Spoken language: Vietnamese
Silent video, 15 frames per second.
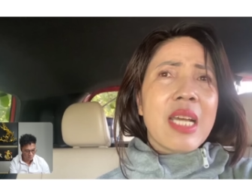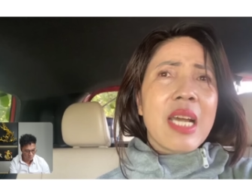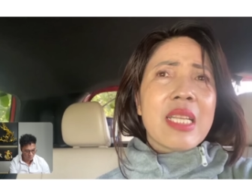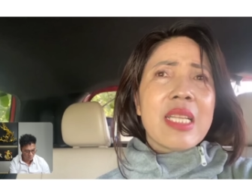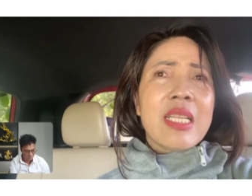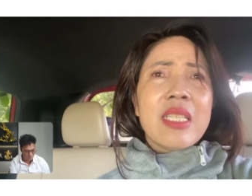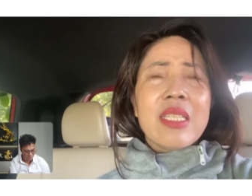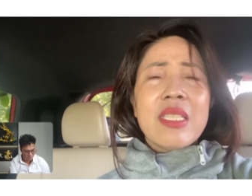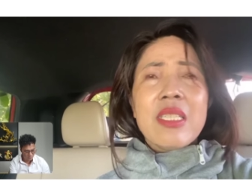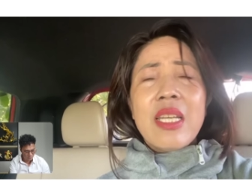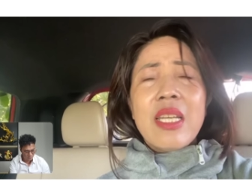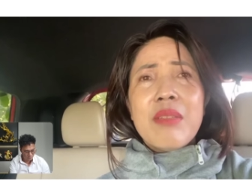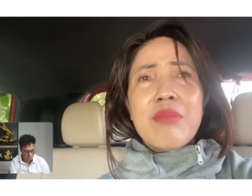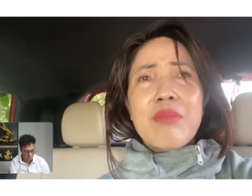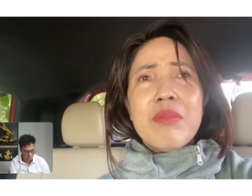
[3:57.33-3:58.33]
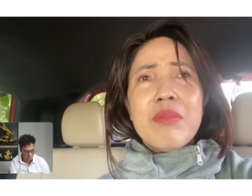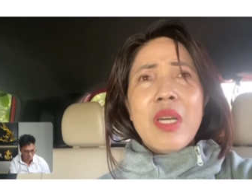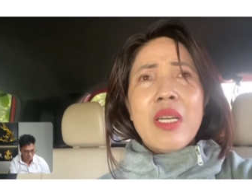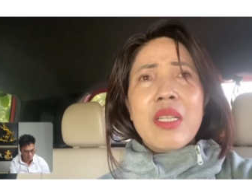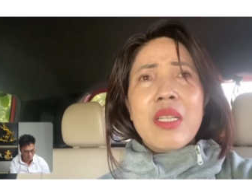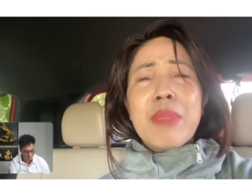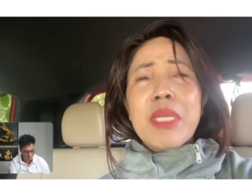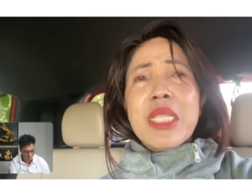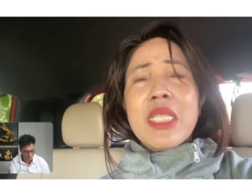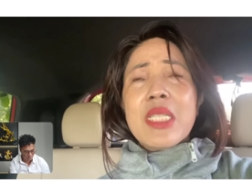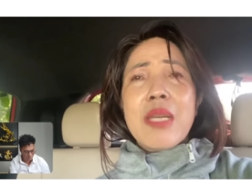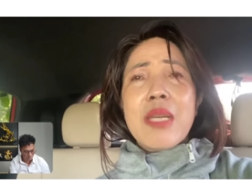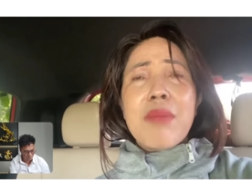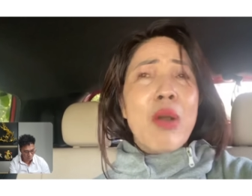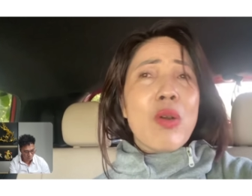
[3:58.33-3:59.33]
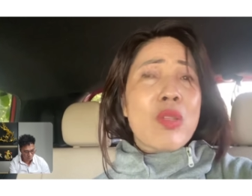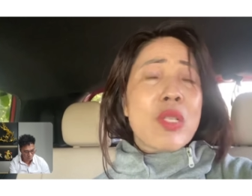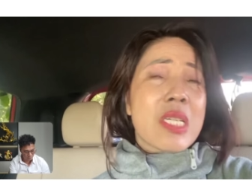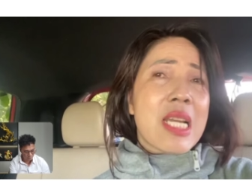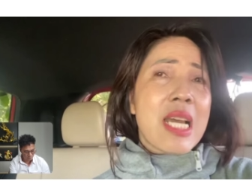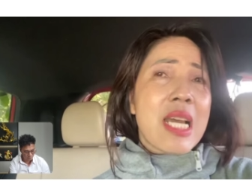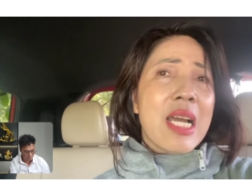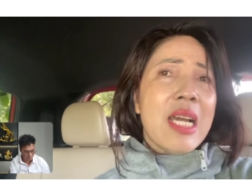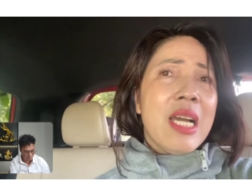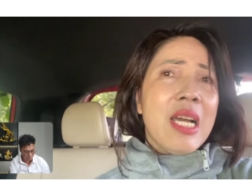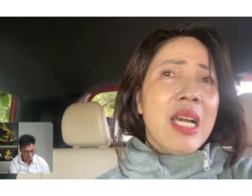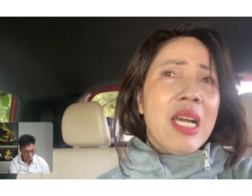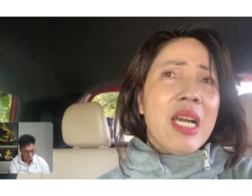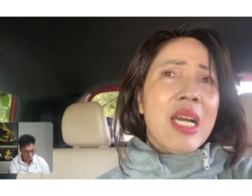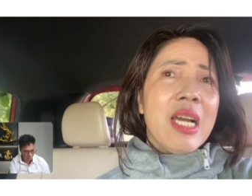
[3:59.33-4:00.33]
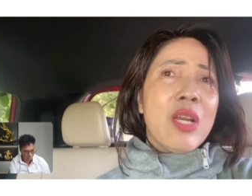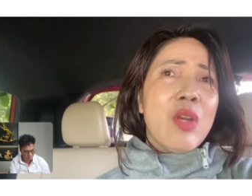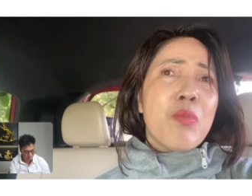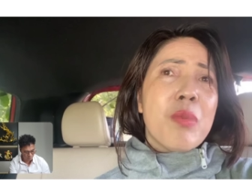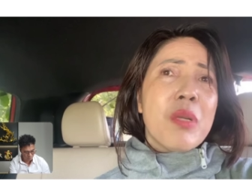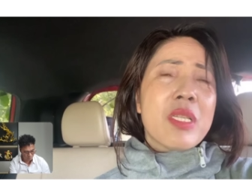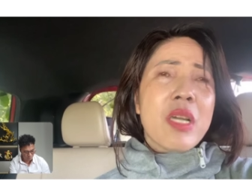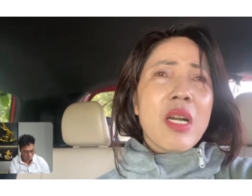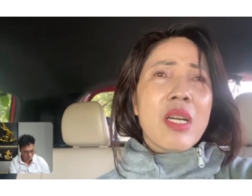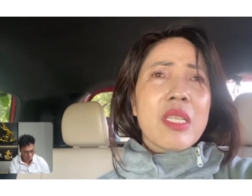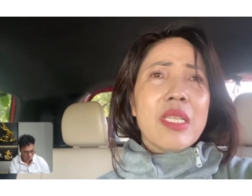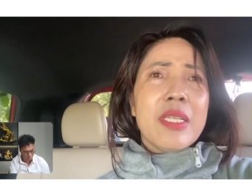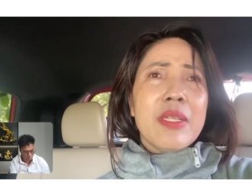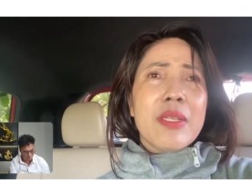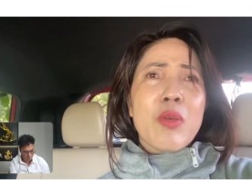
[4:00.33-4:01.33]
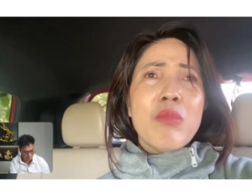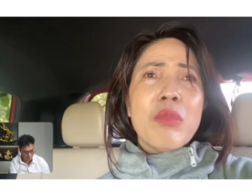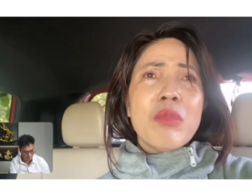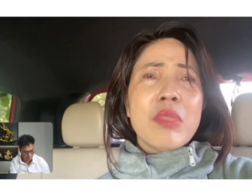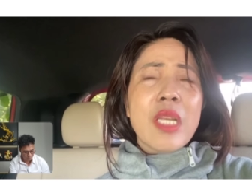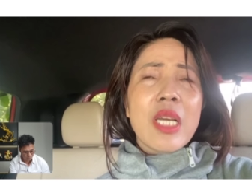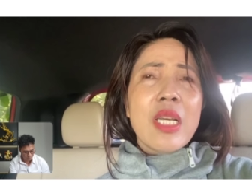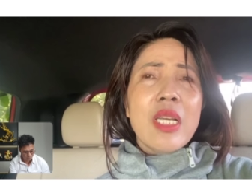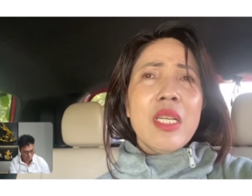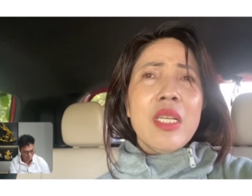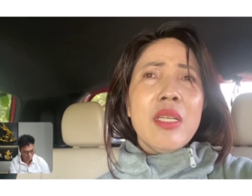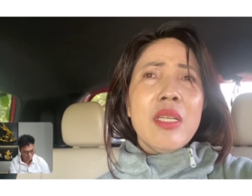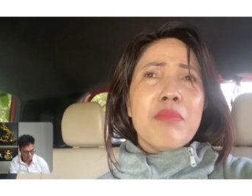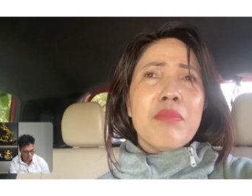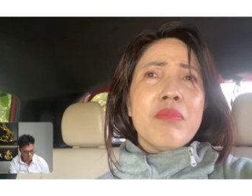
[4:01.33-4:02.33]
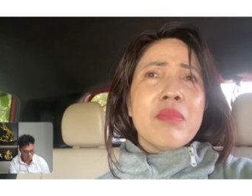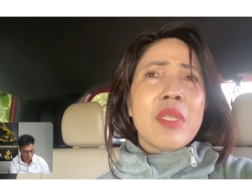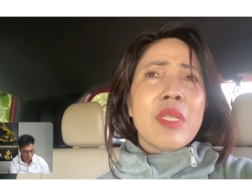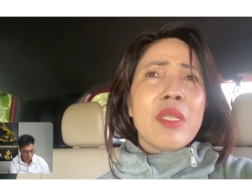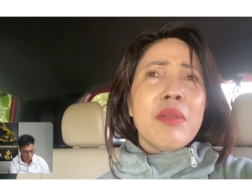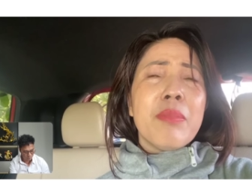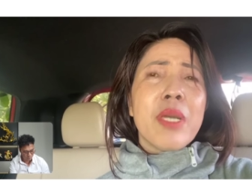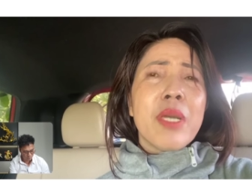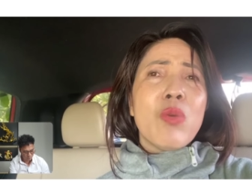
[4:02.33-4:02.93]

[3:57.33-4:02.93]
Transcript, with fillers: Dạ thì thì em à thì mình chỉ thấy bảo rằng là à, lúc bây giờ thì cũng thấy thấy